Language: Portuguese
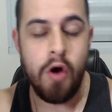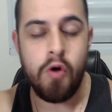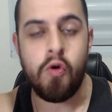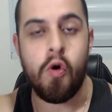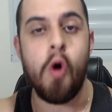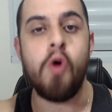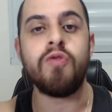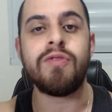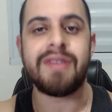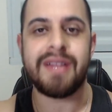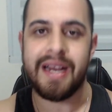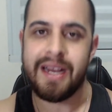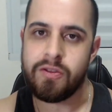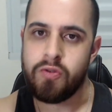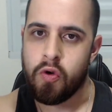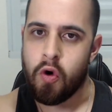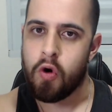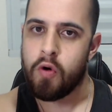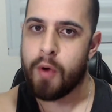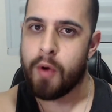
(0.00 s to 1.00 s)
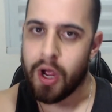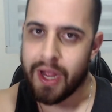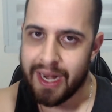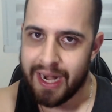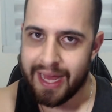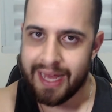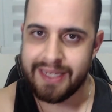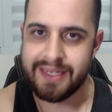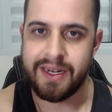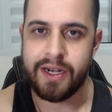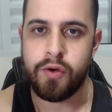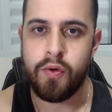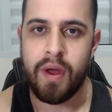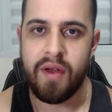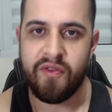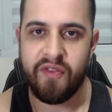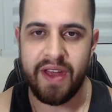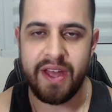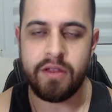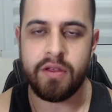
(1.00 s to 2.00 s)
contando com o Brock Lesnar no
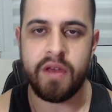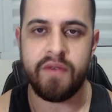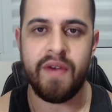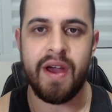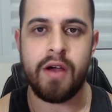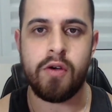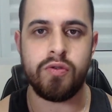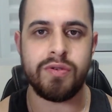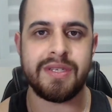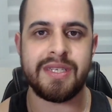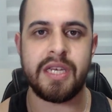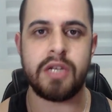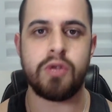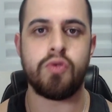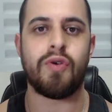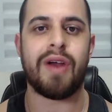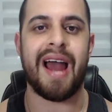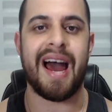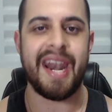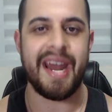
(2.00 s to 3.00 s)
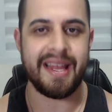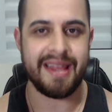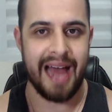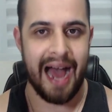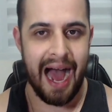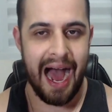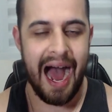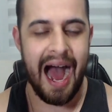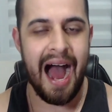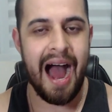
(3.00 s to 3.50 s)
evento que vai acontecer no Canadá.